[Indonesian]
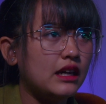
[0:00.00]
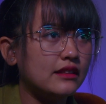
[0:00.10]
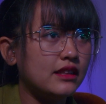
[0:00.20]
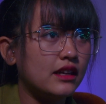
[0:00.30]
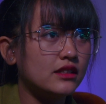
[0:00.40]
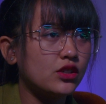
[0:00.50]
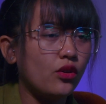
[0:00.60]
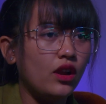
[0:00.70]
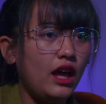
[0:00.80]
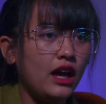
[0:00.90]
antar
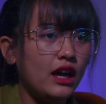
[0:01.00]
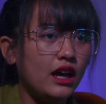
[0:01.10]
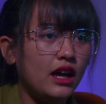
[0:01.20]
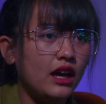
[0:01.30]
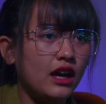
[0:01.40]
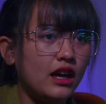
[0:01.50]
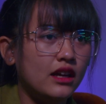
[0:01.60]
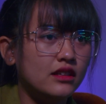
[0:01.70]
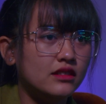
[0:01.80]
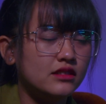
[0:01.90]

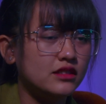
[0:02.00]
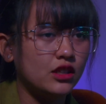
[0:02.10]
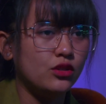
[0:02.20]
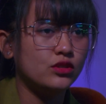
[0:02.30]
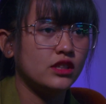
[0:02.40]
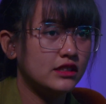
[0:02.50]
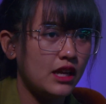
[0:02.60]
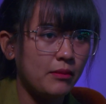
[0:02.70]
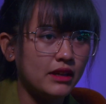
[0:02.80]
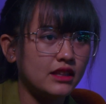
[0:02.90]
sekolahan gitu
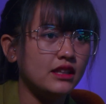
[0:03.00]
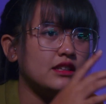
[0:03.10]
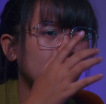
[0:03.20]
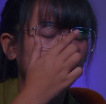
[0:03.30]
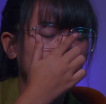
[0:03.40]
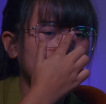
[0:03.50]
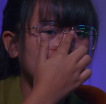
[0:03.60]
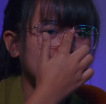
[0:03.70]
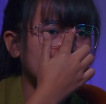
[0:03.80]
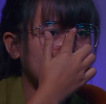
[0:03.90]
sekecamatan dan
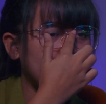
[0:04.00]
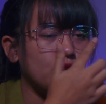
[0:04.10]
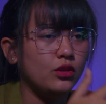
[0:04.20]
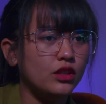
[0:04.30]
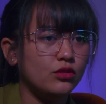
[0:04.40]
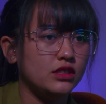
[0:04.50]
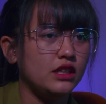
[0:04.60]
kabupaten kayak gitu-gitu